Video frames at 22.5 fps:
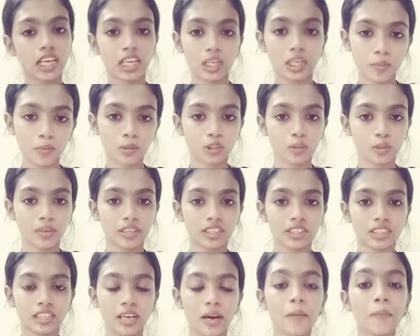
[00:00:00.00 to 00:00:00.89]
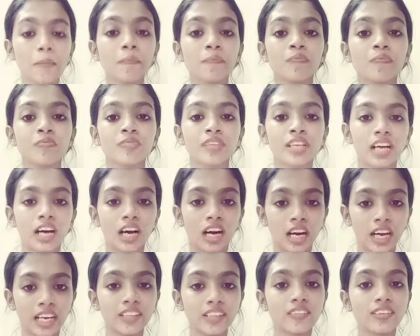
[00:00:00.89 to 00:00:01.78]
கண்டுபிடிச்ச மருந்து தான்
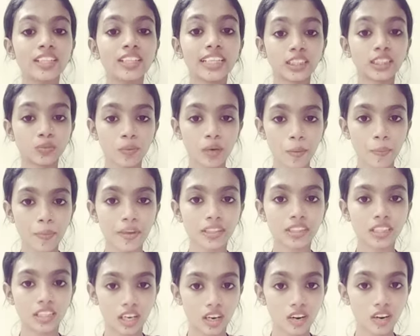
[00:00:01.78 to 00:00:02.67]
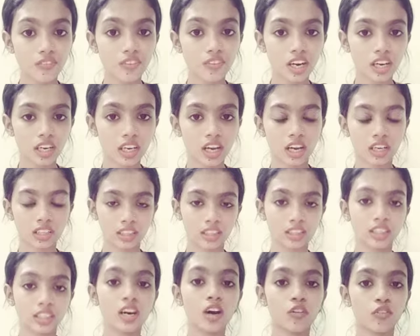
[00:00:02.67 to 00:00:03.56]
இதை வந்து டெஸ்ட் பண்ணி பார்த்துருக்காங்க ஒர்க்
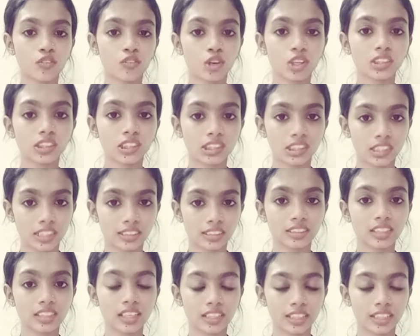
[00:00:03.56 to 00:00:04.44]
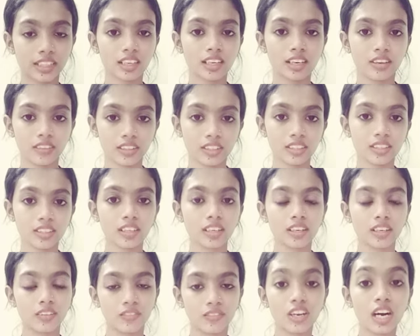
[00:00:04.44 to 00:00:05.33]
ஆகுதுன்னா அஃப்கோர்ஸ் டெஸ்ட் வந்து
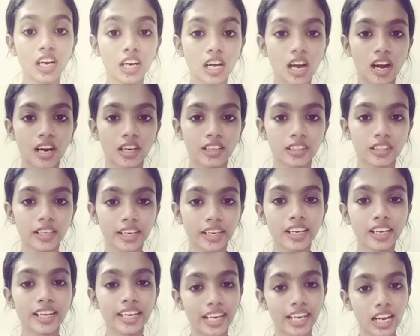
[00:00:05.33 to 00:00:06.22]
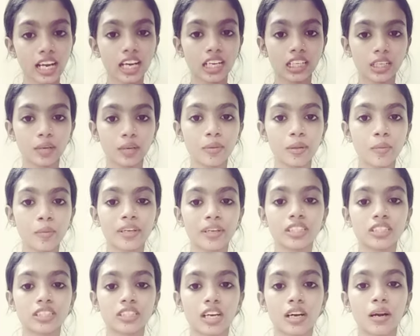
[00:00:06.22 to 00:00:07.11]
ஒர்க் ஆகுது என்னென்னா எல்லா கண்ட்ரிலுமே இதை
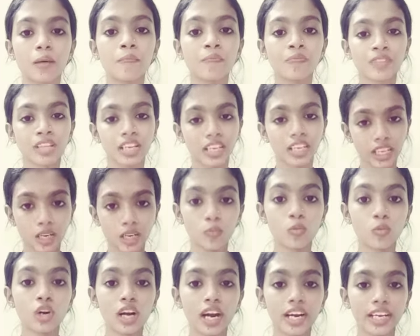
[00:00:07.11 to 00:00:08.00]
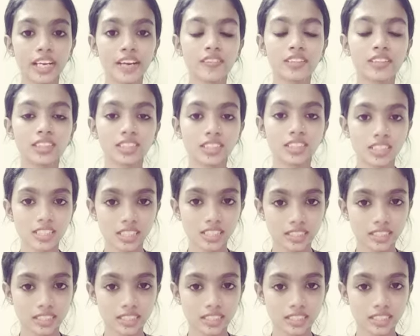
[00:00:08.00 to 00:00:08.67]
பண்ணிட்டு இருக்காங்க லைக் முன்னாடியே வந்துட்டு